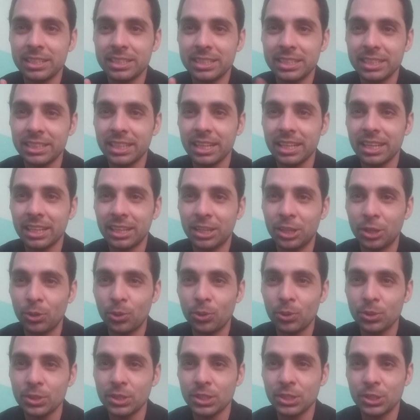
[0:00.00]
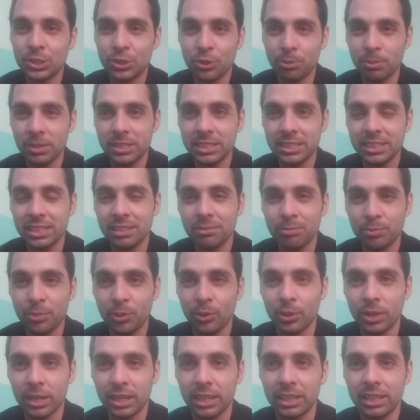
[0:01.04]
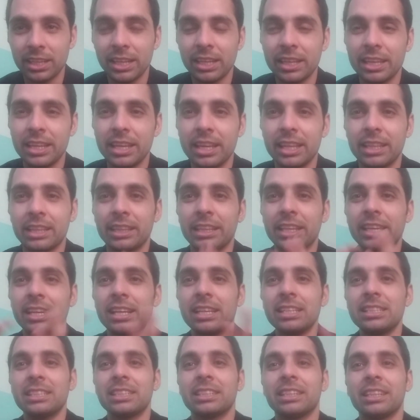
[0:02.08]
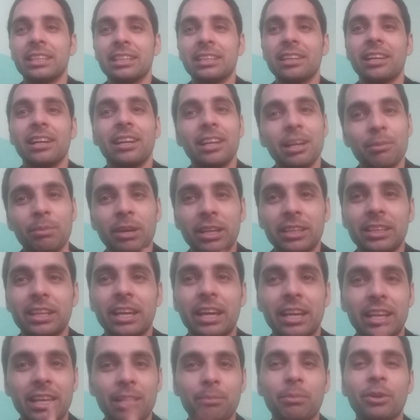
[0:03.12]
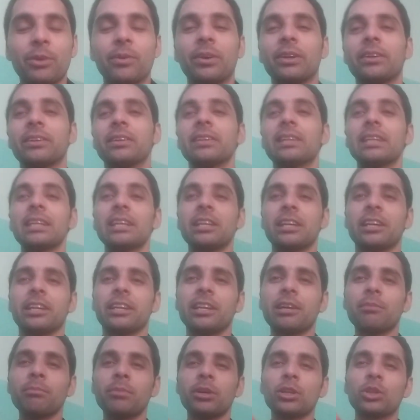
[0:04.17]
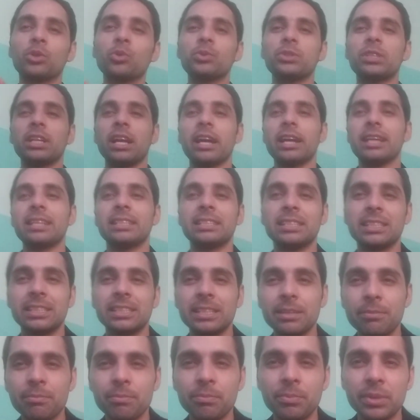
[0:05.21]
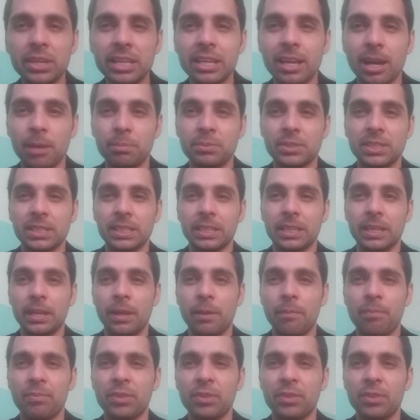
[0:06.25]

ठीक है ग्रोस डोमेस्टिक प्रोडक्ट यानी देश कितना कमाता है नंबर वन नंबर दूसरा है सिंपली आप सीखें